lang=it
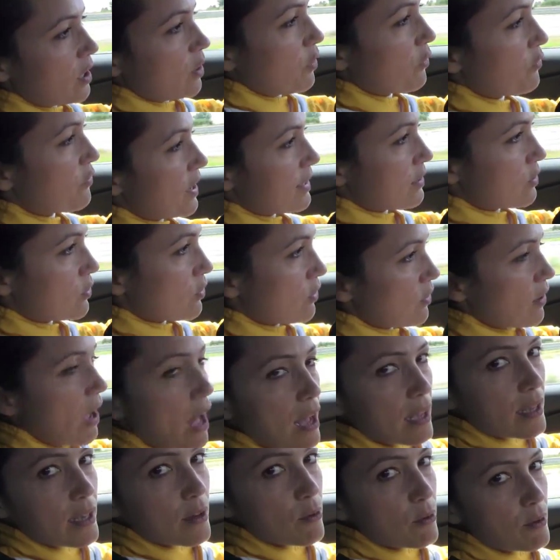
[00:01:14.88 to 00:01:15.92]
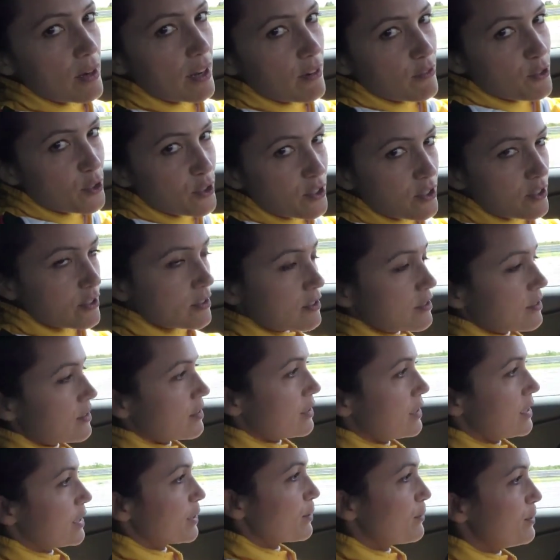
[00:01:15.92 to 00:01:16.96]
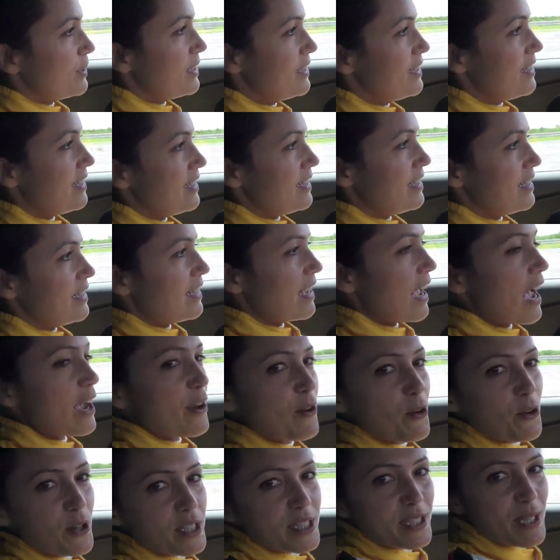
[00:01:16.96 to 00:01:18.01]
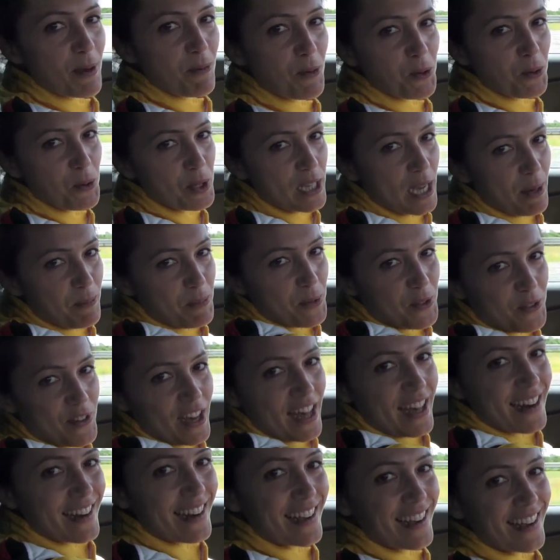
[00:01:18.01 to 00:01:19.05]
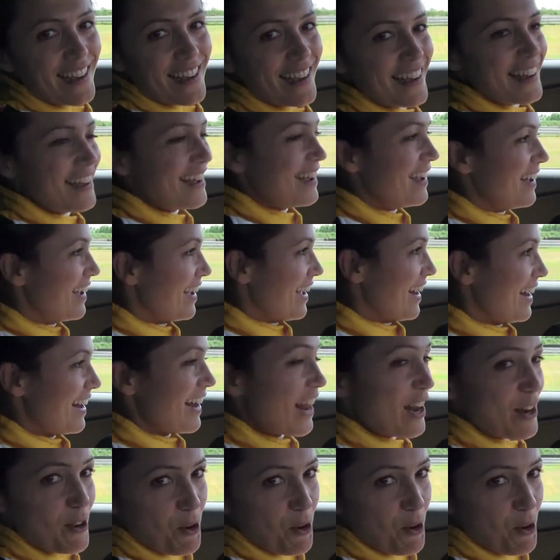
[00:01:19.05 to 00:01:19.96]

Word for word: ne ho fatto anche un lavoro e quindi ecco che siamo qui a provare la